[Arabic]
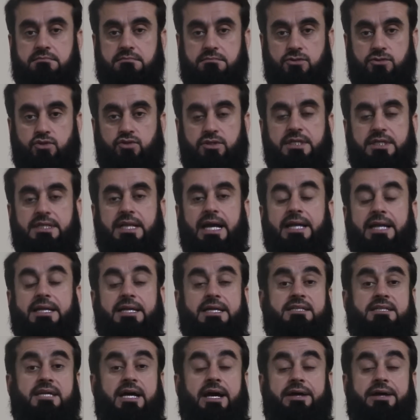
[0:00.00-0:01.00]
يريد ان
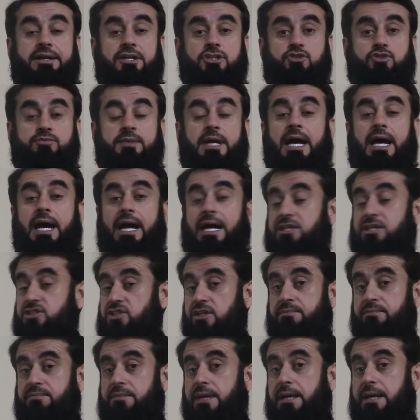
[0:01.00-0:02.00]
يتحرش بها
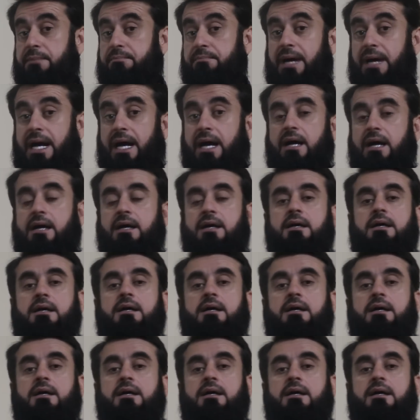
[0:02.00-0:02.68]
حسب ما